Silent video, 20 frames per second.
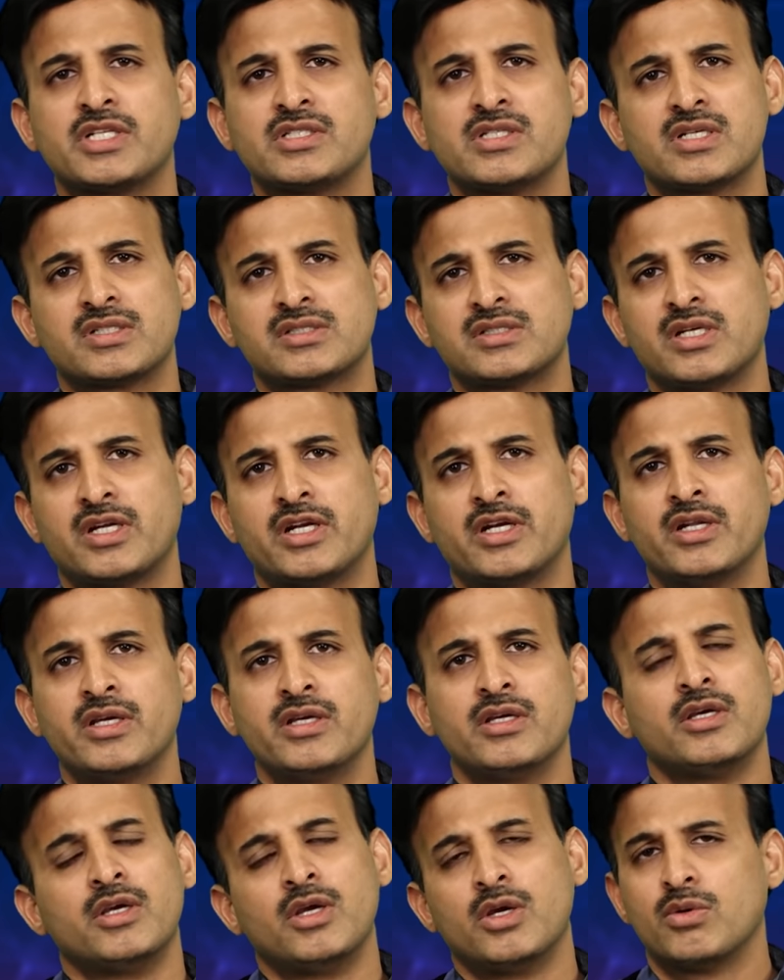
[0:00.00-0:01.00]
పనిచేస్తాయండి
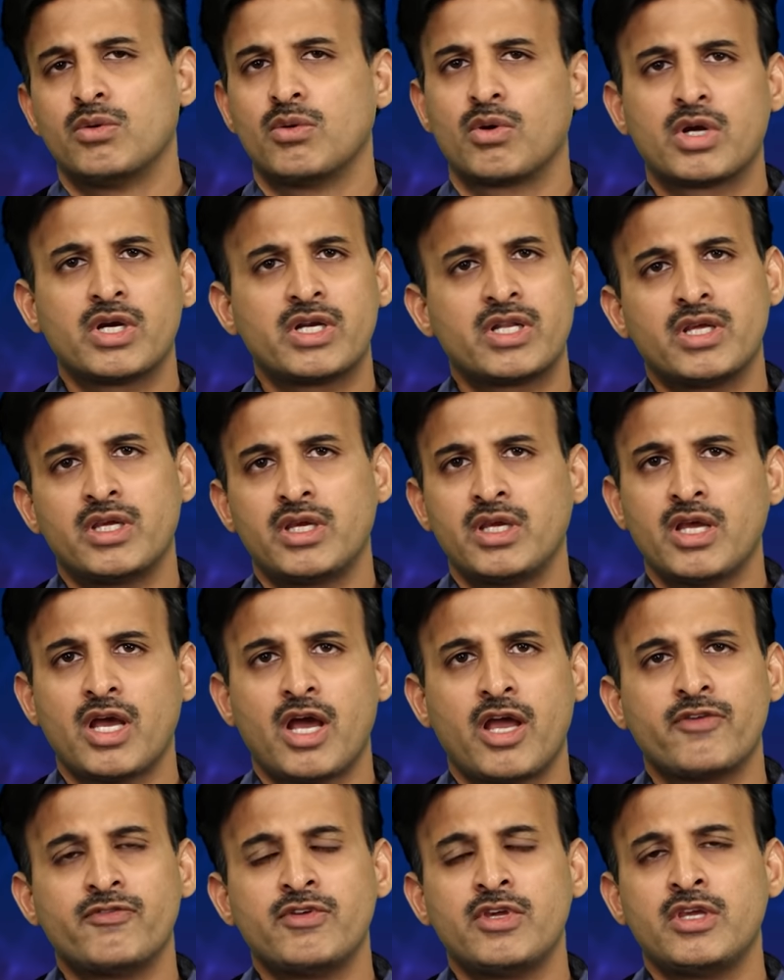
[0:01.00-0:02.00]
ఒకటి
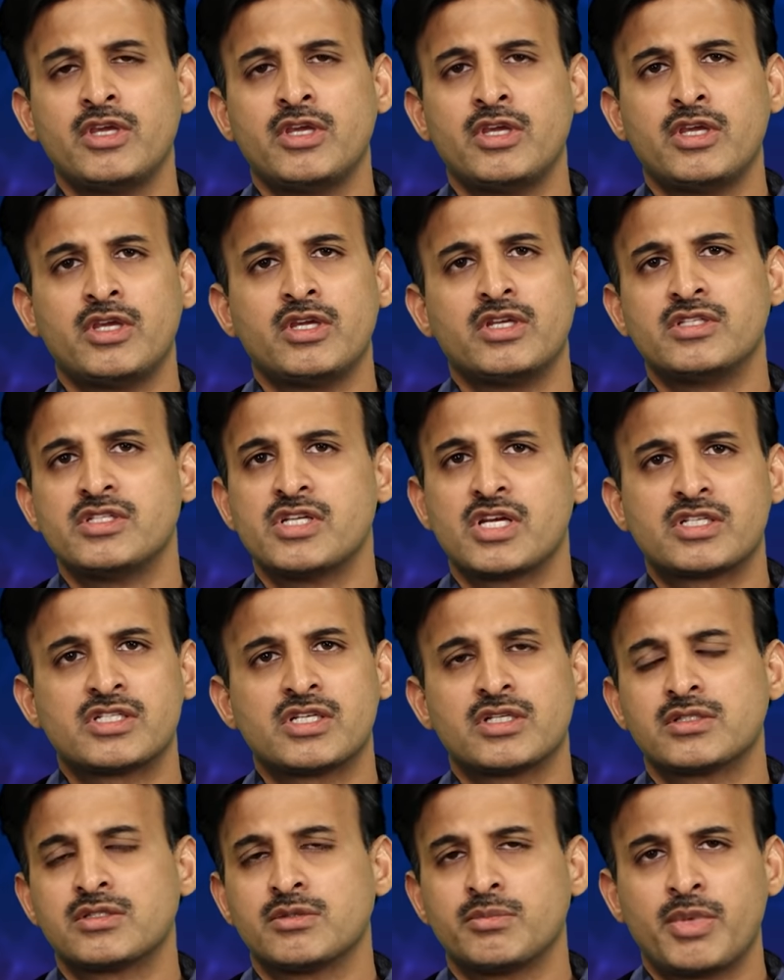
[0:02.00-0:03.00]
ఐవి
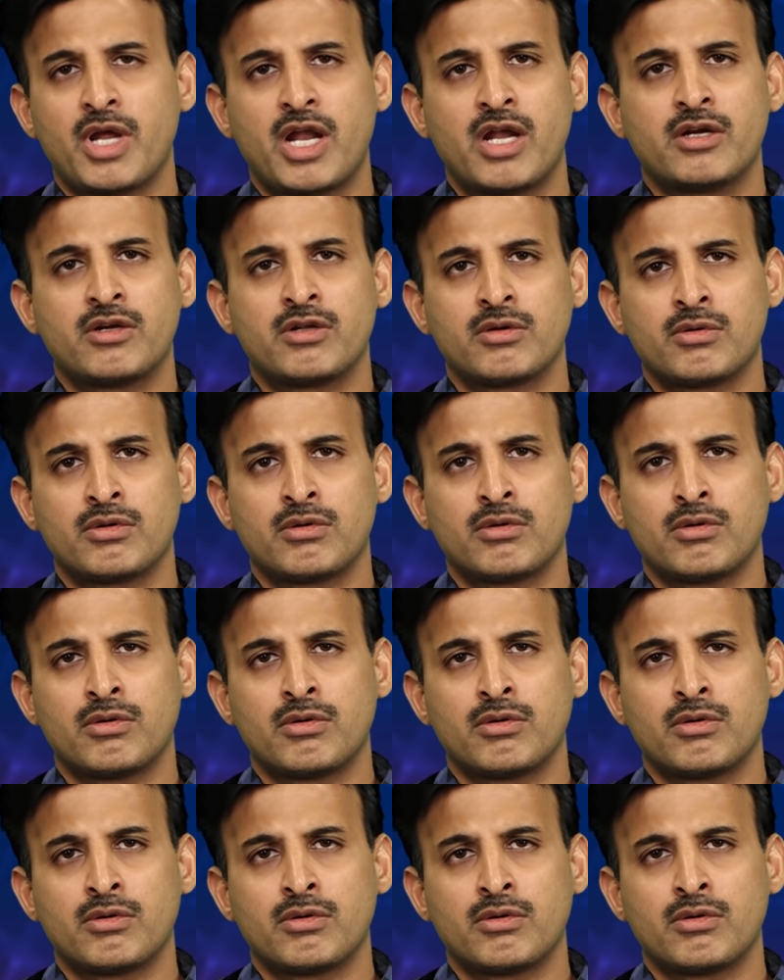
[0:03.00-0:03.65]
ఇంజెక్షన్స్ ప్యాంటో